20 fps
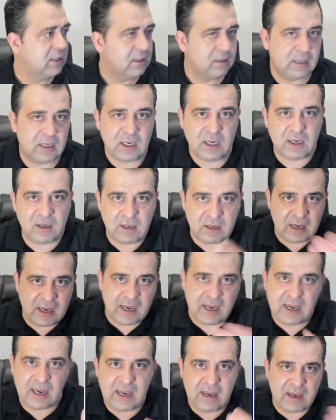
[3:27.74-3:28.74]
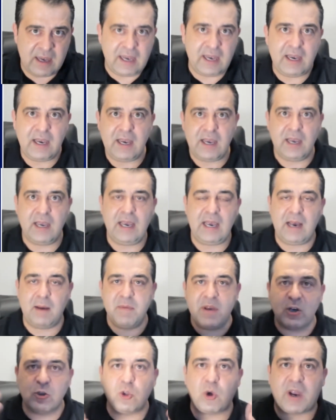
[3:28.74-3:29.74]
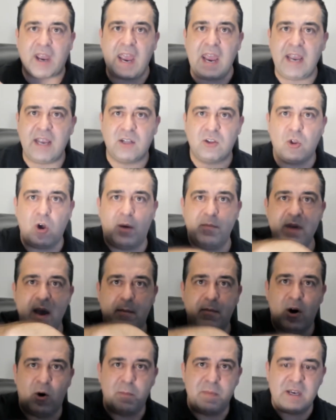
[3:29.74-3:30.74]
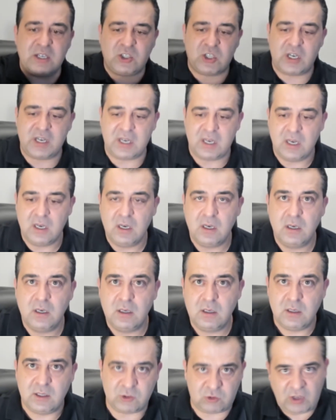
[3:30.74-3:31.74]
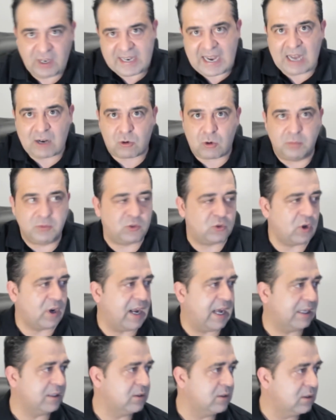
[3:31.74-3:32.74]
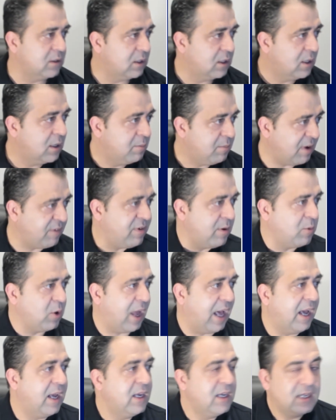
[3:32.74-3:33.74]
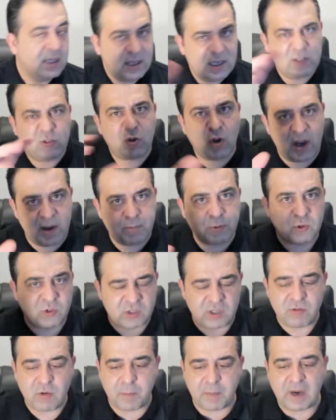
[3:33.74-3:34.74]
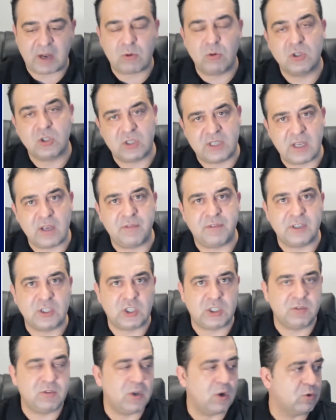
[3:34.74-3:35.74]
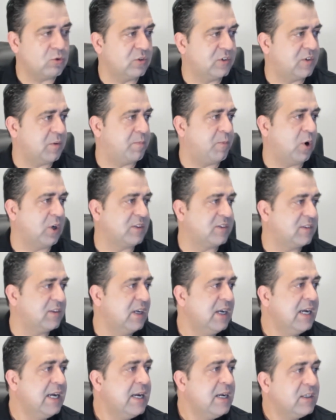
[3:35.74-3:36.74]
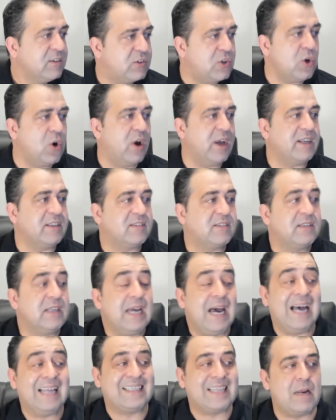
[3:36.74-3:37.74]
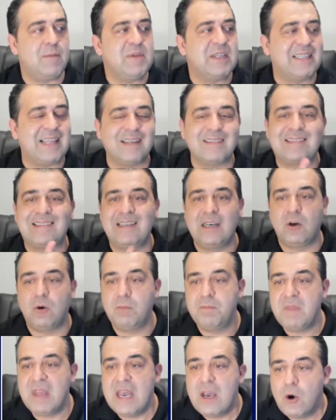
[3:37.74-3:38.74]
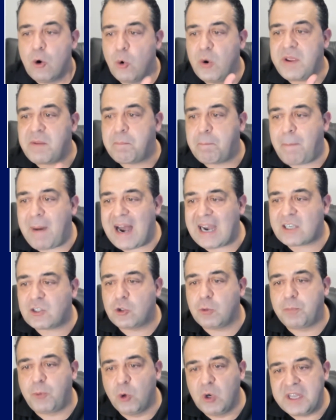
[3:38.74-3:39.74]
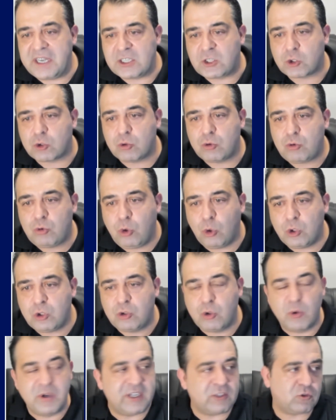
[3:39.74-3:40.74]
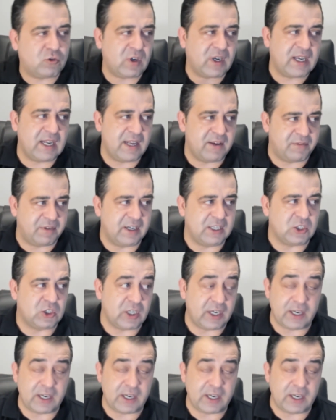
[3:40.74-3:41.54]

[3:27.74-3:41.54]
É é, é, é, é amigo do rei. Toma minha mão, beija aí. Isso é caro comissionado. Mas vamos lá, que só é possível para quando tem efetivo em algumas hipóteses. Senhores, a tramitação, o impacto político, tudo isso é relevante.